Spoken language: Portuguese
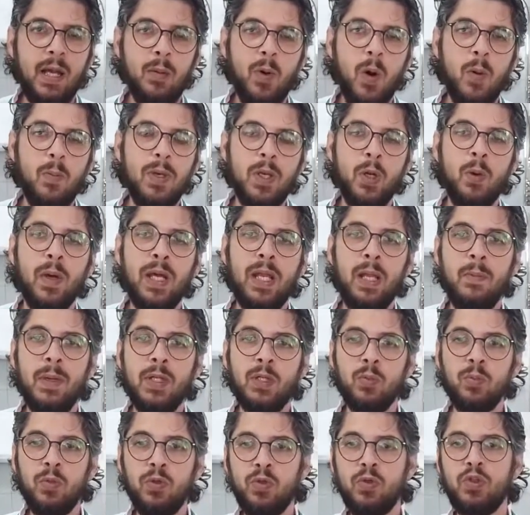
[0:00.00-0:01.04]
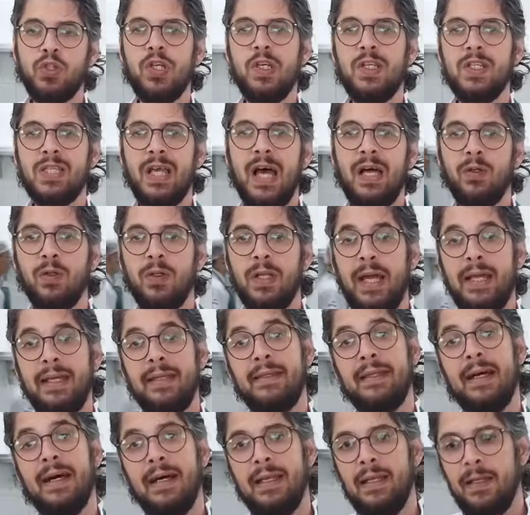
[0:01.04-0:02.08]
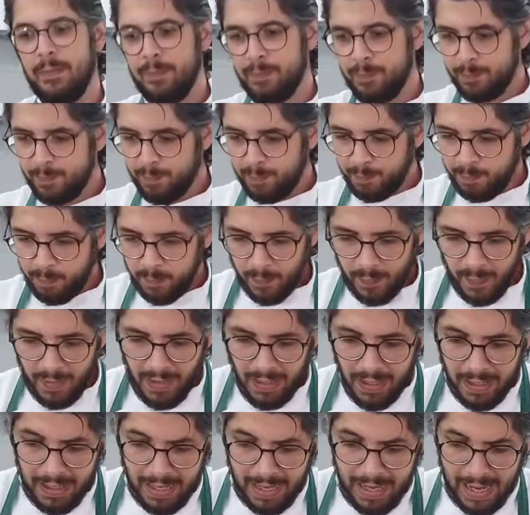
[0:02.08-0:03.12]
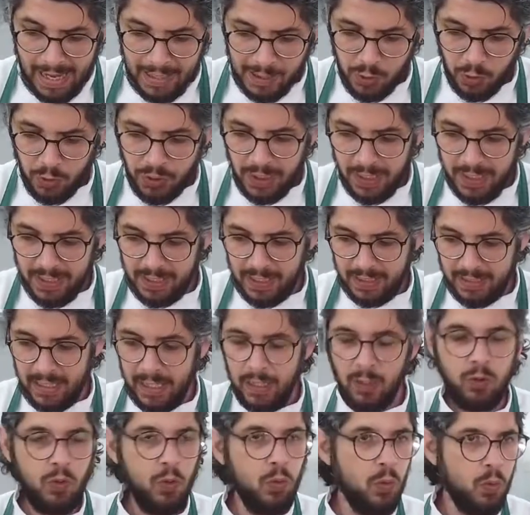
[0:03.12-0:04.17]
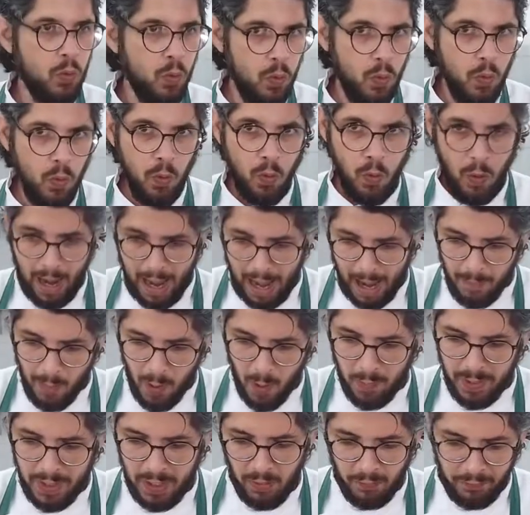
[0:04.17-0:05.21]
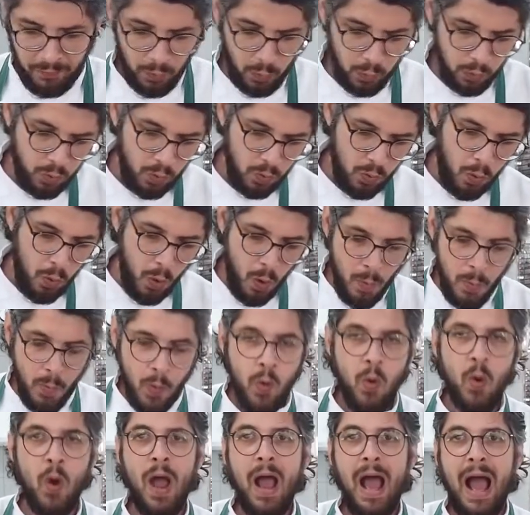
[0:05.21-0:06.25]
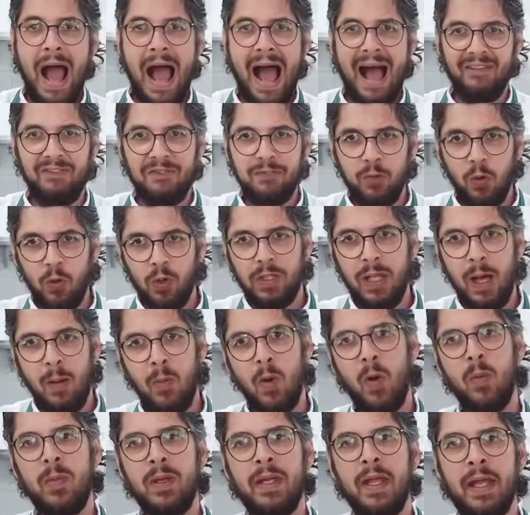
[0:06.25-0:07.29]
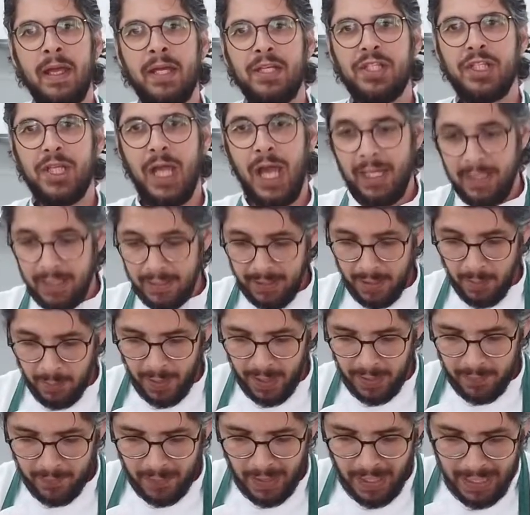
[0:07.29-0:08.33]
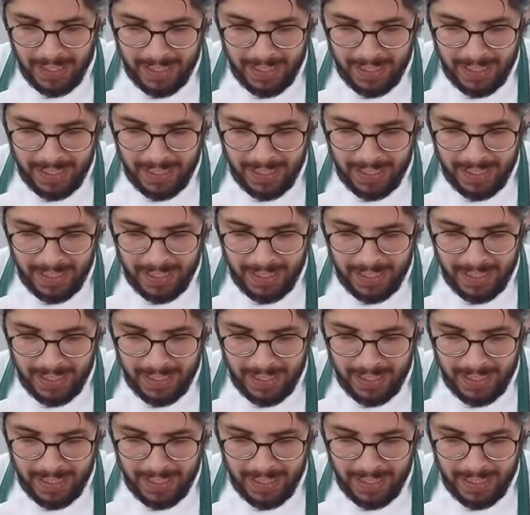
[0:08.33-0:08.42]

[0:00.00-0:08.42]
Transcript: A abobrinha é um elemento muito utilizado na Itália. É, se utiliza tanto a abobrinha fruto como a flor da abobrinha recheada também.